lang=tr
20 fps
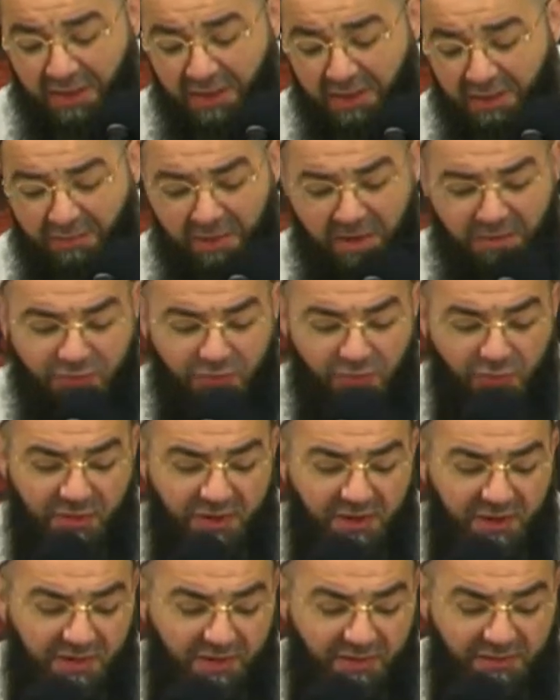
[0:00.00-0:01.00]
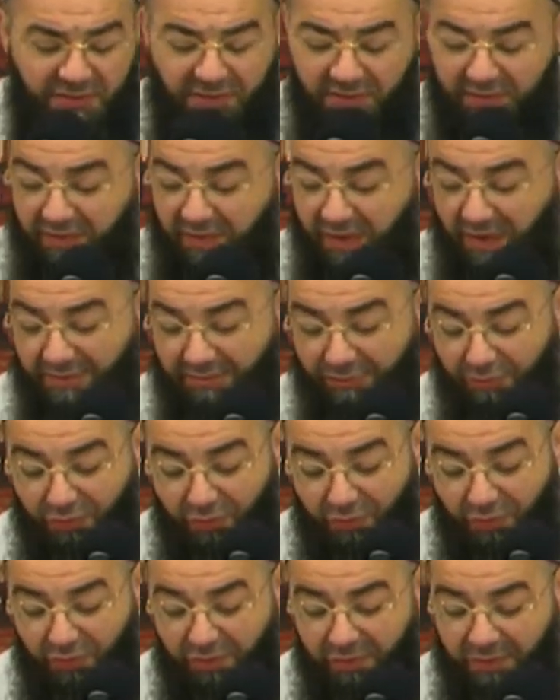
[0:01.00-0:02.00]
İmam Zühri radıyallahu anh
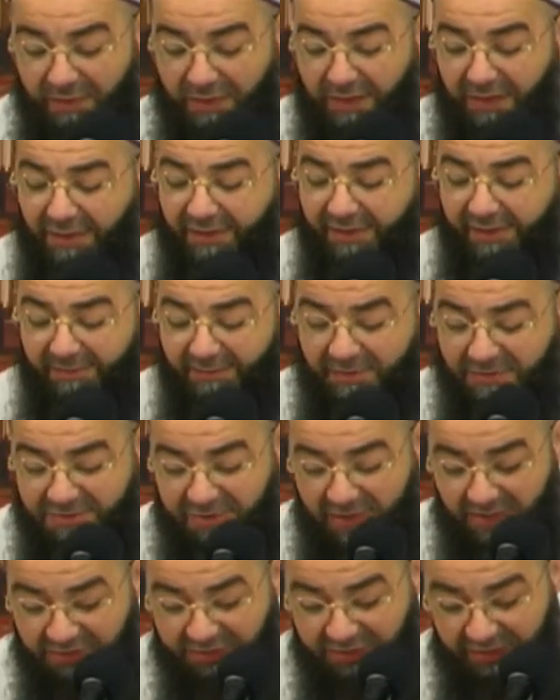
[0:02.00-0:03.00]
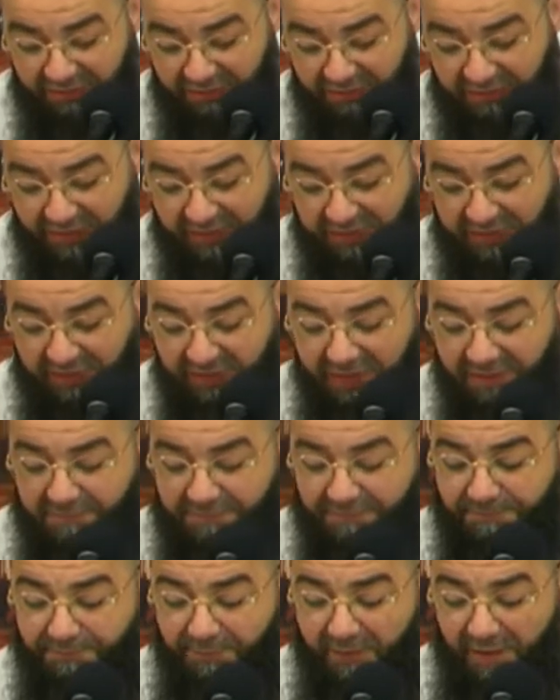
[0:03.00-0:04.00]
buyuruyor ramazan Şerif'teki
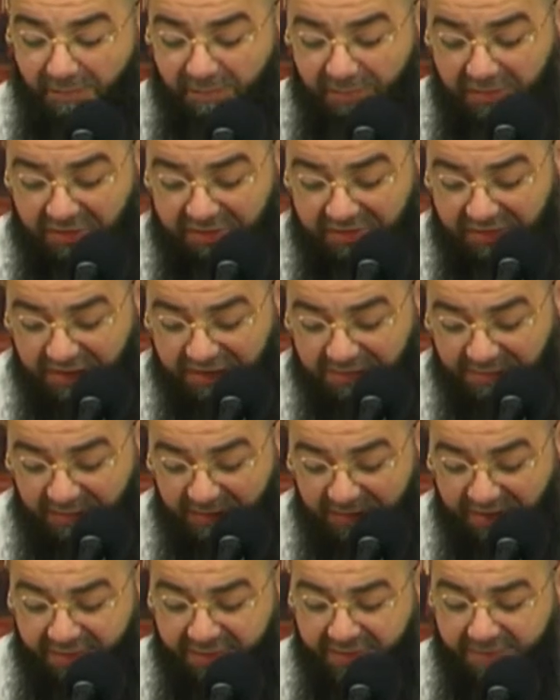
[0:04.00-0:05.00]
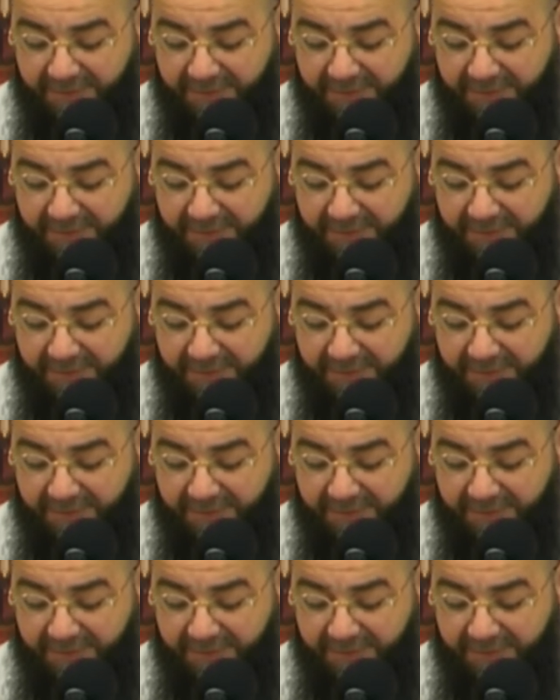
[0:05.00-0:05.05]
bir tesbih